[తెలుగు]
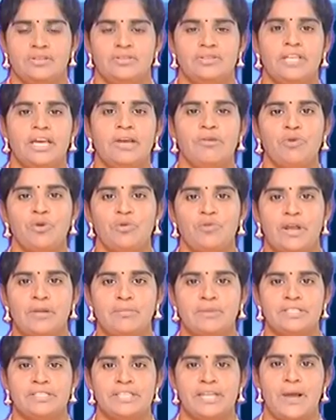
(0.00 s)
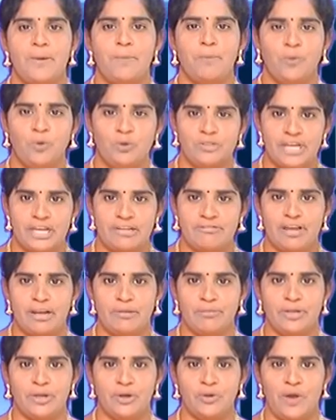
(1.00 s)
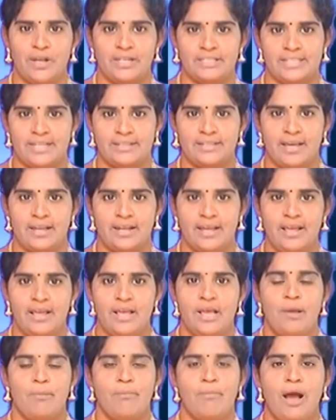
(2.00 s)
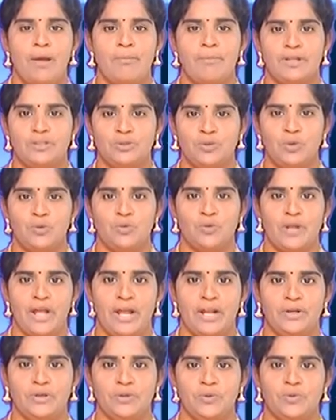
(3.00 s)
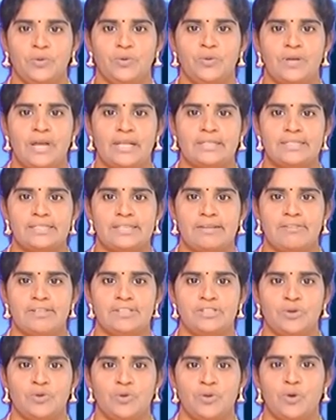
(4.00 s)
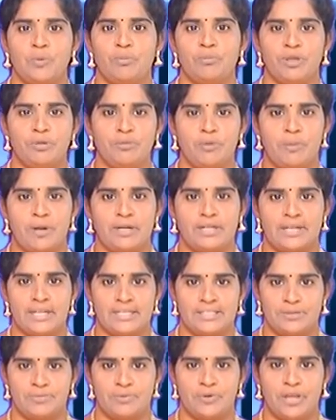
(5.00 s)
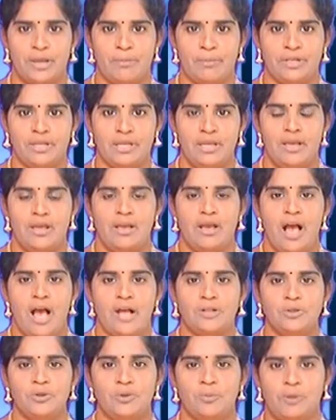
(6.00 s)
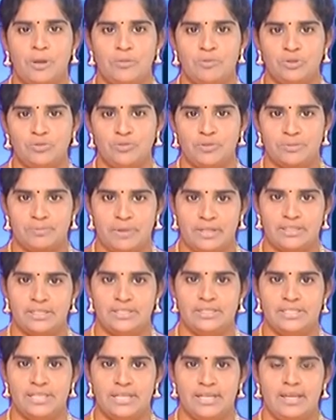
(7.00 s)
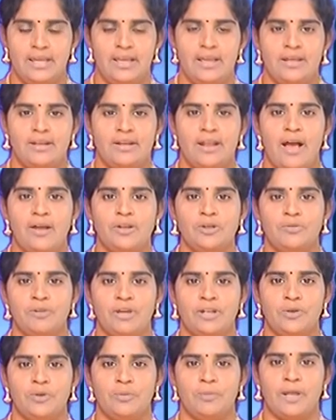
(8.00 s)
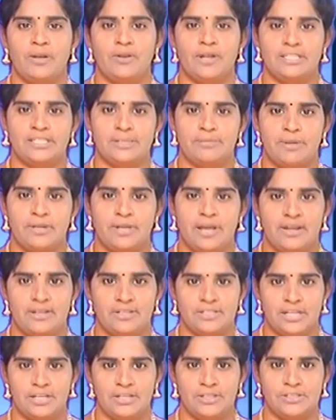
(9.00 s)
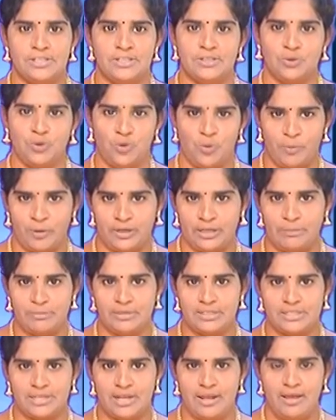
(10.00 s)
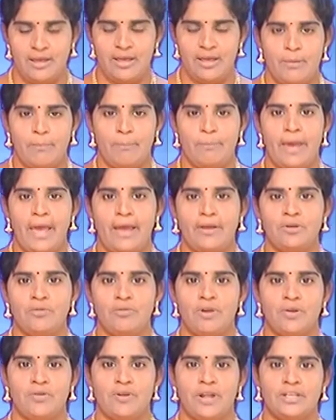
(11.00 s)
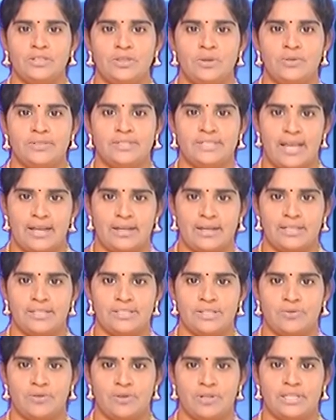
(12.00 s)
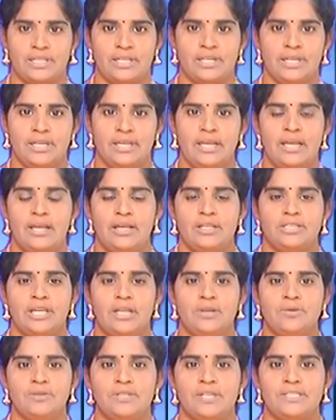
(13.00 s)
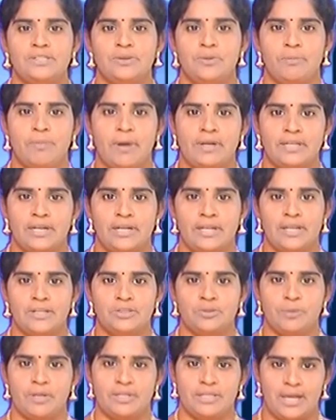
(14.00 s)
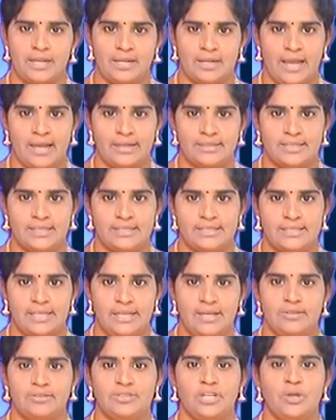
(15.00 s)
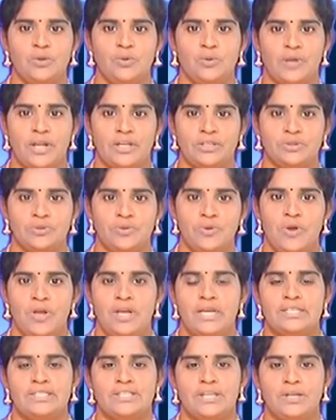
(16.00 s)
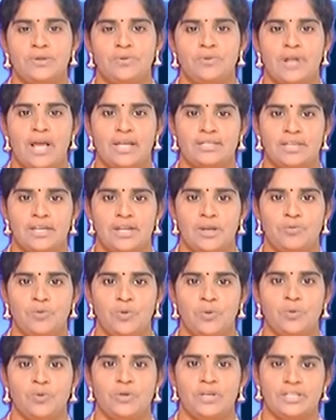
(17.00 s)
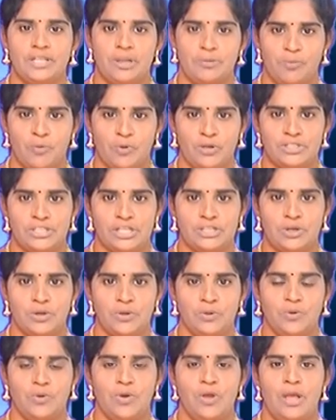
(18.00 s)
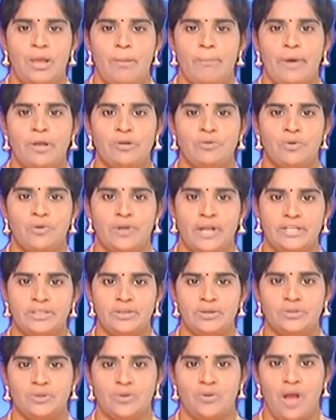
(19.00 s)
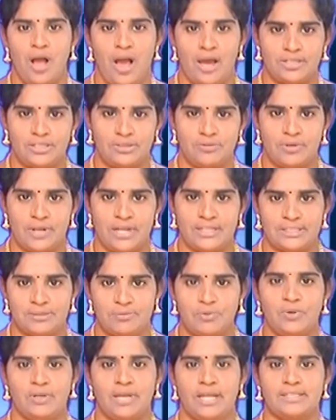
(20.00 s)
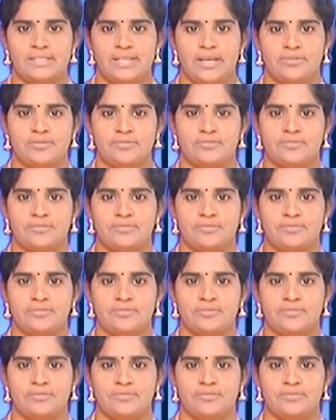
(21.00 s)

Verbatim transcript: దేవుడు వరమిచ్చిన పూజారి వరమియ్యడు అన్న చందాన మా బ్రతుకులు ఉన్నాయంటూ గత సంవత్సరంలో మినుము పంట నష్టపోయామని అందుకు ప్రభుత్వం స్పందించి నాలుగు వేల రూపాయల నష్టపరిహారం చెల్లించేందుకు ఉపక్రమించిన బ్యాంకు వారు రైతులకు సహకరించడం లేదని తెలుగుదేశం పట్టణ రైతు ప్రధాన కార్యదర్శి తెలుగు రైతు చిన్న రాజారావు ఈదర పూర్ణచంద్రుడు పలువురు రైతులతో ఆర్డీఓ నరసింహులు కలిశారు